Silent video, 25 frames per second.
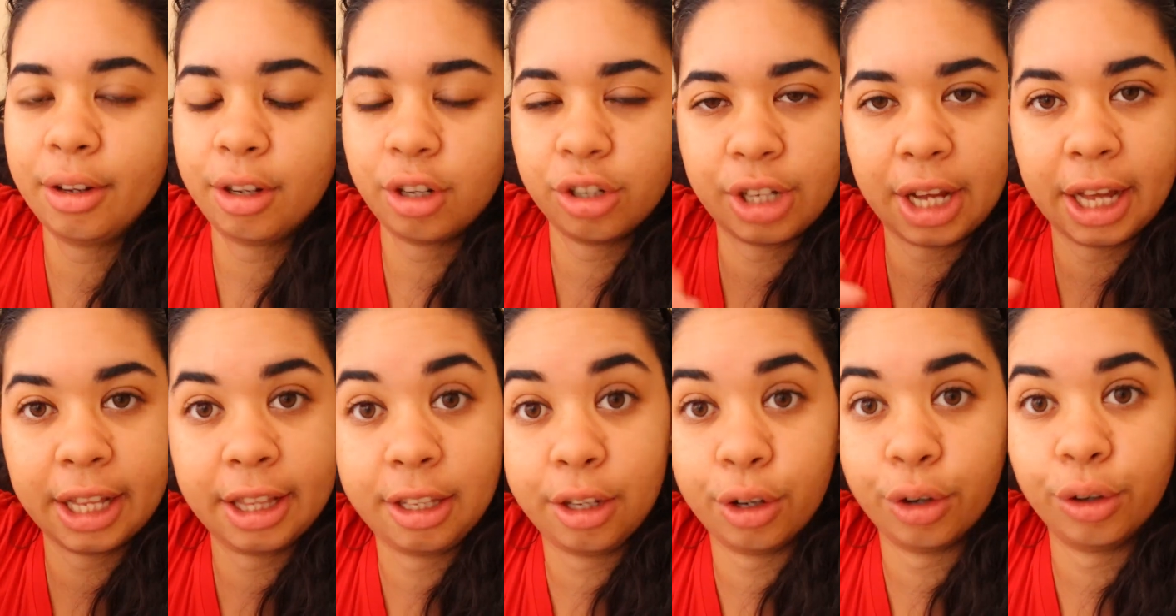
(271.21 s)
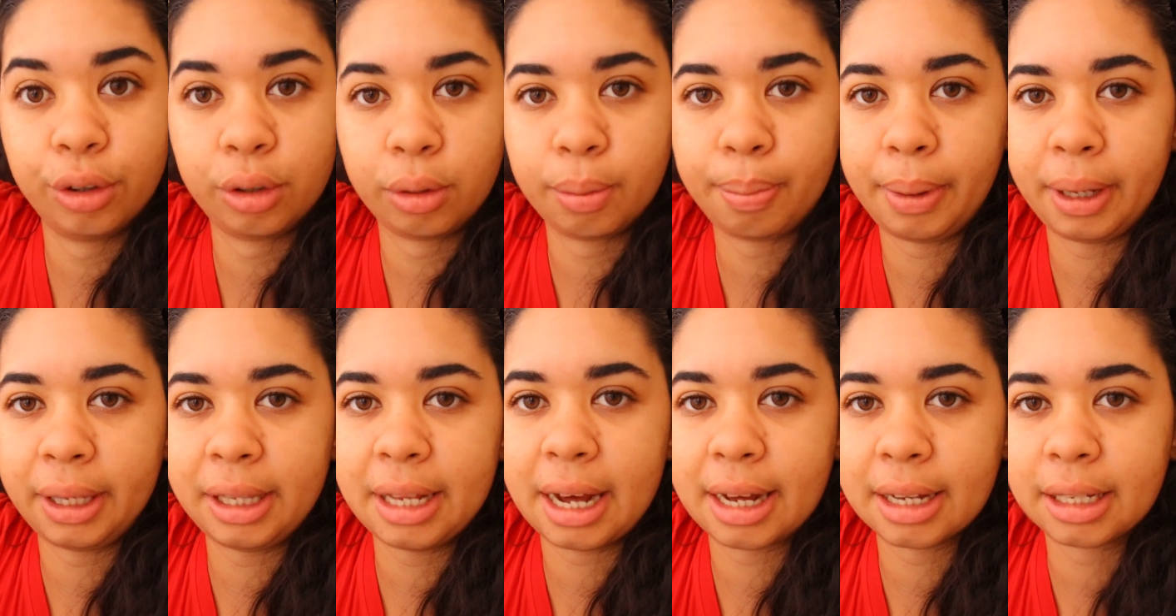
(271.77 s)
que eu já tinha outro
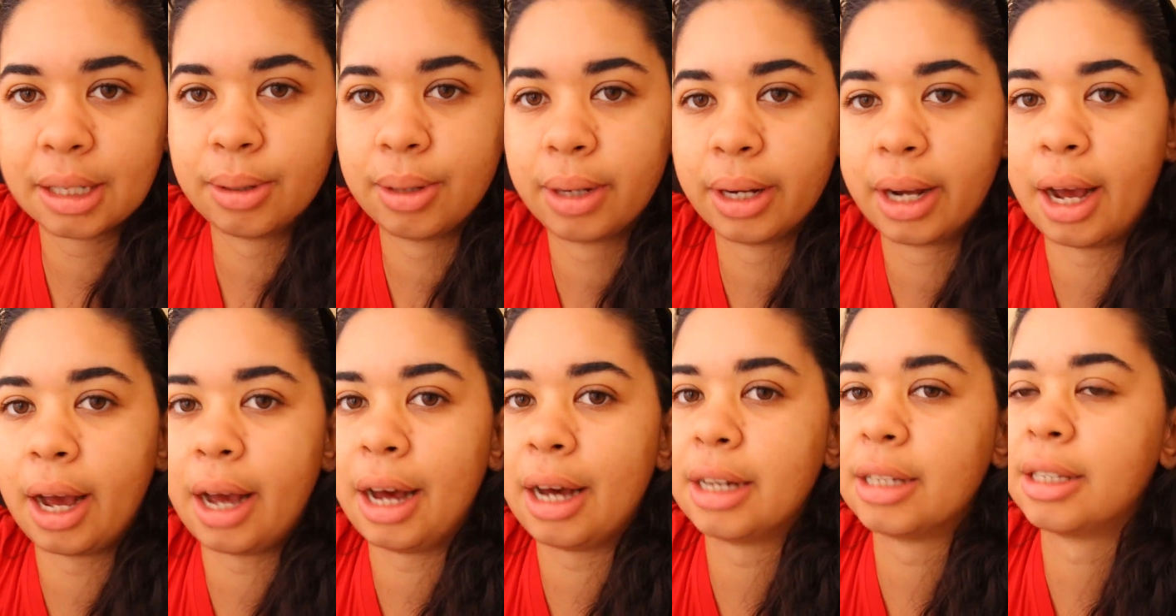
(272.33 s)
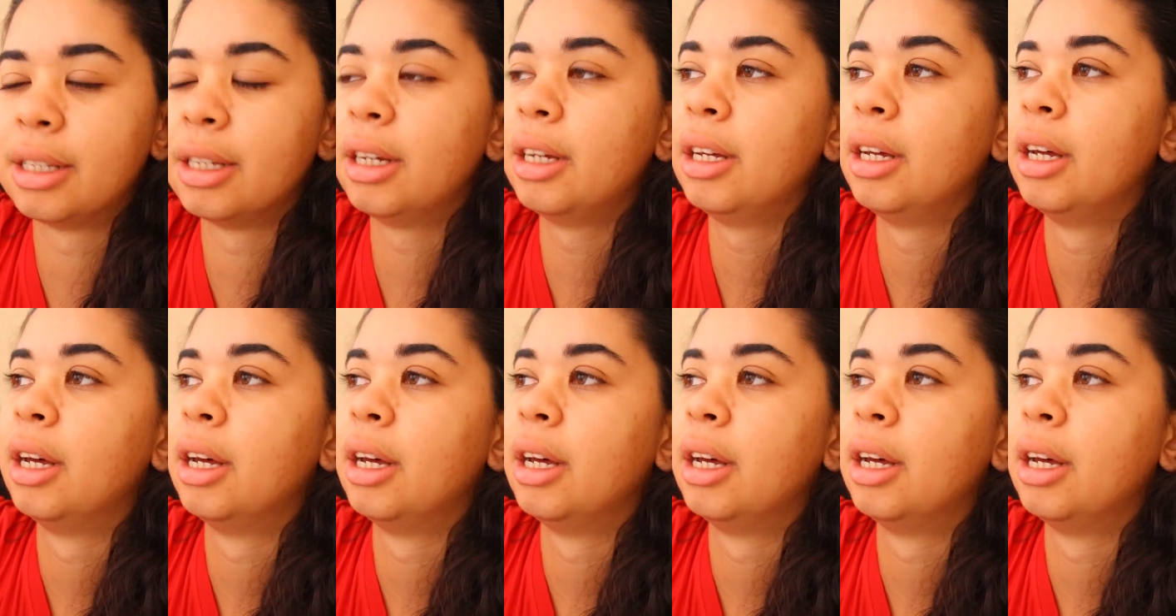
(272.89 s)
pedaço em casa.